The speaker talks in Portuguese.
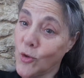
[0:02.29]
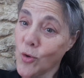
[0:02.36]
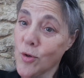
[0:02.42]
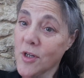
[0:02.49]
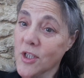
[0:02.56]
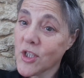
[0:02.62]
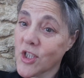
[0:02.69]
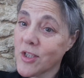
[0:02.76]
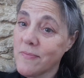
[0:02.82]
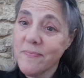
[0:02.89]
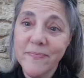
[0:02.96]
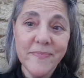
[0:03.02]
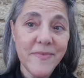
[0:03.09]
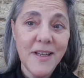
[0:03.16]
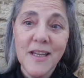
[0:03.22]
Torres
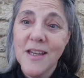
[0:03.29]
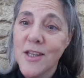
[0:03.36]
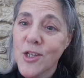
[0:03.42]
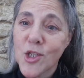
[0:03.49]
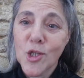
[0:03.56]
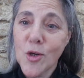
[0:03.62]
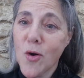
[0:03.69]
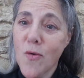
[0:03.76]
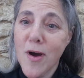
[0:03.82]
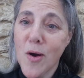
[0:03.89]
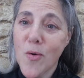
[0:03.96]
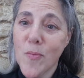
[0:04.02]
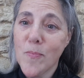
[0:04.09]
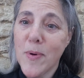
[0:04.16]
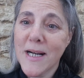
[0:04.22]
só há
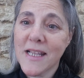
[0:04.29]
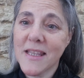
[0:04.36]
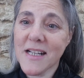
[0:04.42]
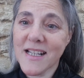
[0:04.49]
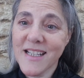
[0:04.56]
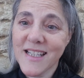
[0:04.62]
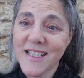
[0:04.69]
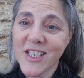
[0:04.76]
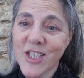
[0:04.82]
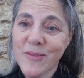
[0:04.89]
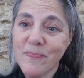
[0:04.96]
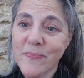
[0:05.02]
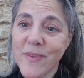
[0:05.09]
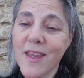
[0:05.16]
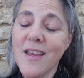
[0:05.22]
um par de reis.